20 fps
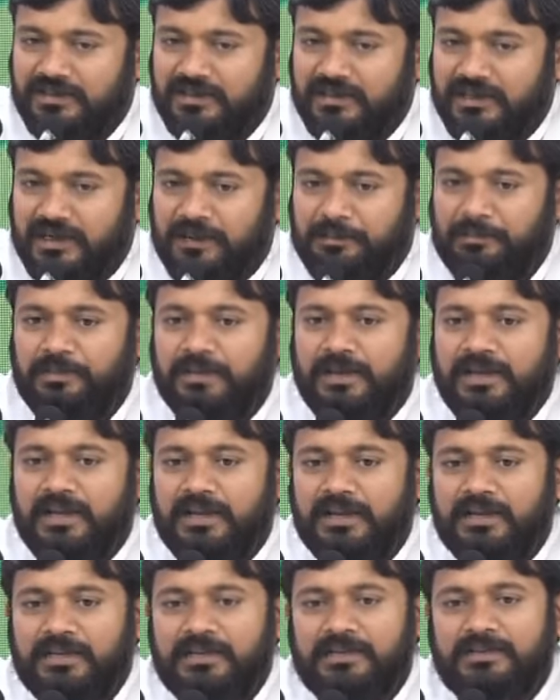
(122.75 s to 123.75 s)
अपने
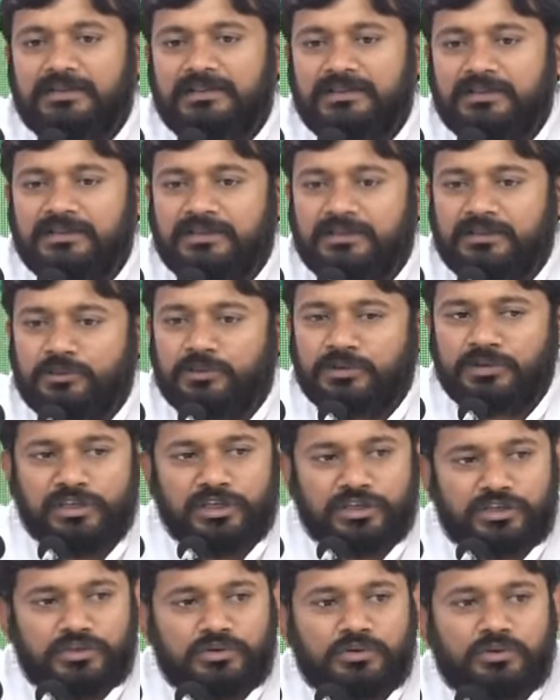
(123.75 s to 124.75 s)

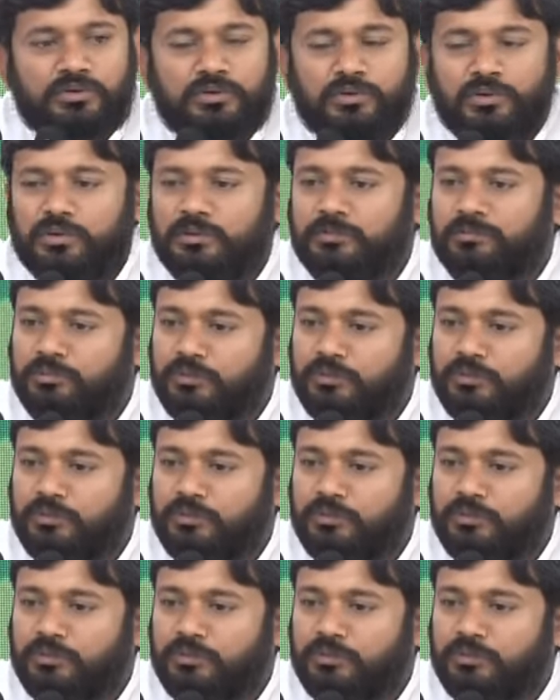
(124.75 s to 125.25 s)
उद्देश्यों को